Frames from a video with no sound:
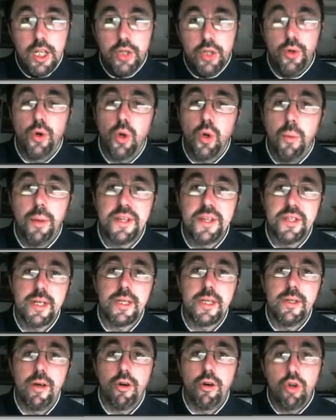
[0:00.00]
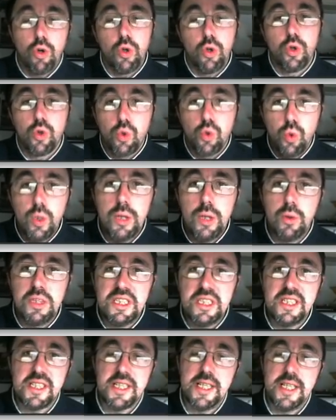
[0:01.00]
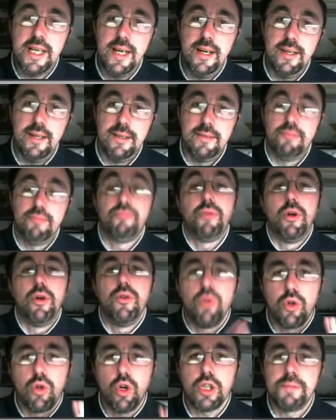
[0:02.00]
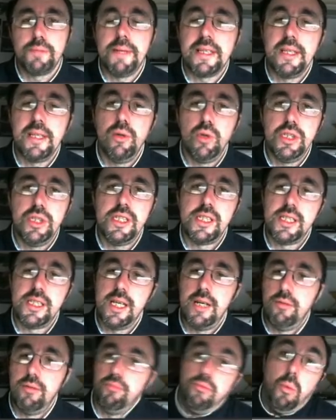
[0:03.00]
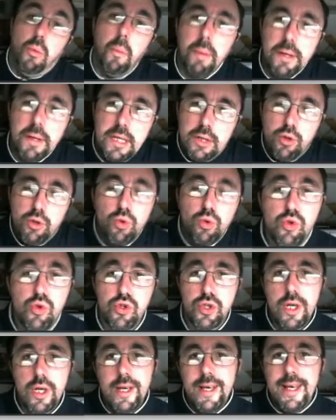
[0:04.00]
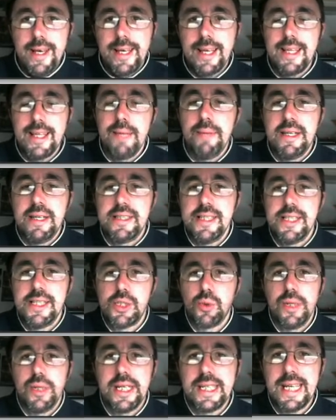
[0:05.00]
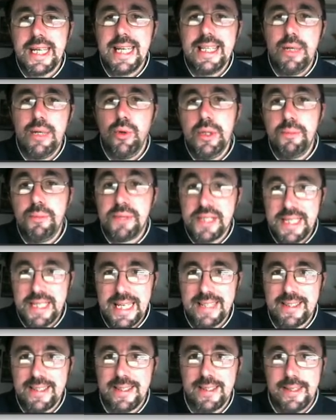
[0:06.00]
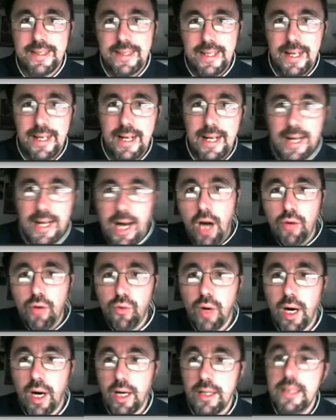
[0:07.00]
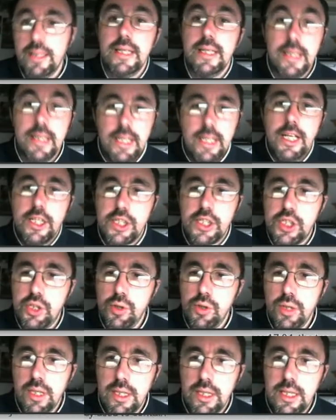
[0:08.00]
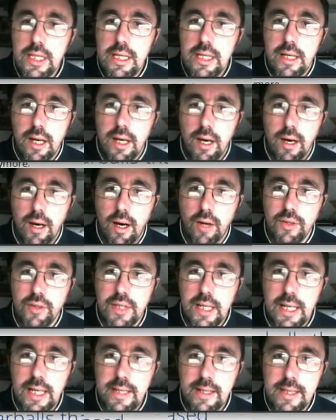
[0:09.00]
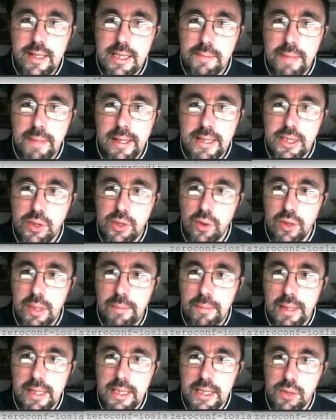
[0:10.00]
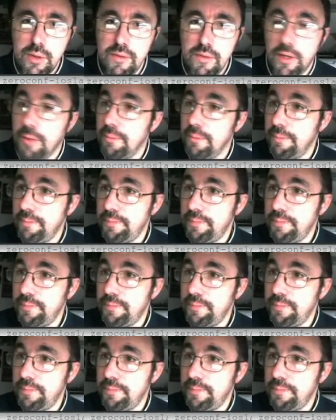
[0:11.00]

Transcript: Donc on peut dire que tous les logiciels, une grosse partie de logiciels, pas dire tous, qui étaient basés sur les KDE 4, au revoir. Ce qui entraîne la disparition des paquets suivants.